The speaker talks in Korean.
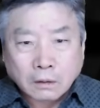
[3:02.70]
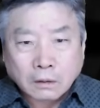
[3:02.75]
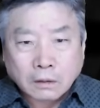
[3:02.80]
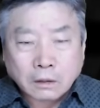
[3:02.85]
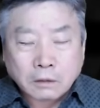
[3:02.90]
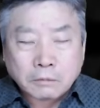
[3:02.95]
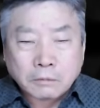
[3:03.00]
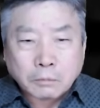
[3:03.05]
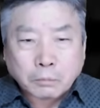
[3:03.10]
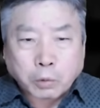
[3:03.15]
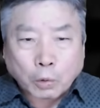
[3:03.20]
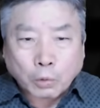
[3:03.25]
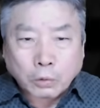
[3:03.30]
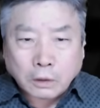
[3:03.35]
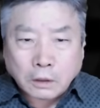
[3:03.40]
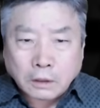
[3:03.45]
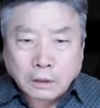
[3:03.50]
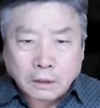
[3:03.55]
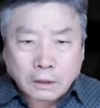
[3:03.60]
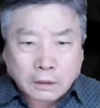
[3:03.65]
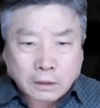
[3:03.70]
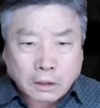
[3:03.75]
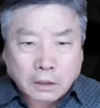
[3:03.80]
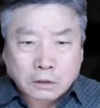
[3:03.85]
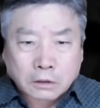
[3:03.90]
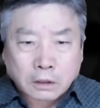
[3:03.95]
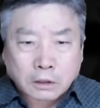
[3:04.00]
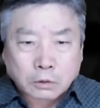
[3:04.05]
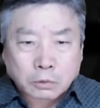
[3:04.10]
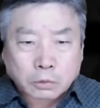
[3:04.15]
그러면 본인이
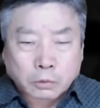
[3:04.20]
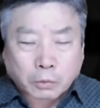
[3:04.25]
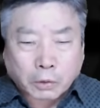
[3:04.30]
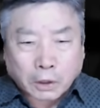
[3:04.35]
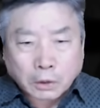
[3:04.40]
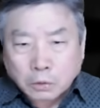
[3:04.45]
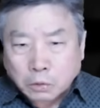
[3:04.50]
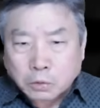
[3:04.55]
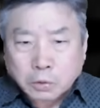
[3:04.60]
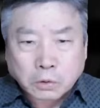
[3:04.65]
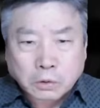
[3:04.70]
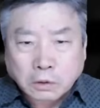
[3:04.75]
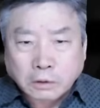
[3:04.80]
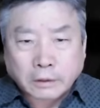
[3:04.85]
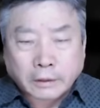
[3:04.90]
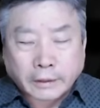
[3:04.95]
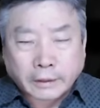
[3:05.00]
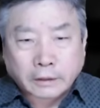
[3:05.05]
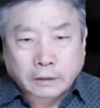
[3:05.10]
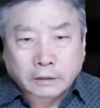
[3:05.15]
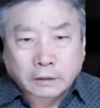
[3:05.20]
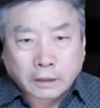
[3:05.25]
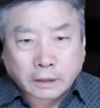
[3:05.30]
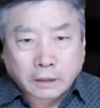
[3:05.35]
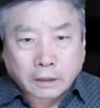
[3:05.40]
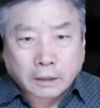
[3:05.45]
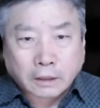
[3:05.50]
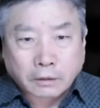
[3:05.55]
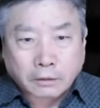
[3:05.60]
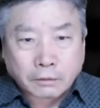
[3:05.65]
거기서 궤도 수정을 해야
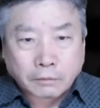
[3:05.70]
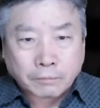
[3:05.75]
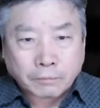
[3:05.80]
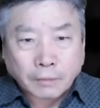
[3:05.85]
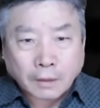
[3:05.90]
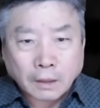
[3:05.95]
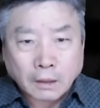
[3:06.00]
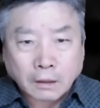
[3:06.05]
된다니까요.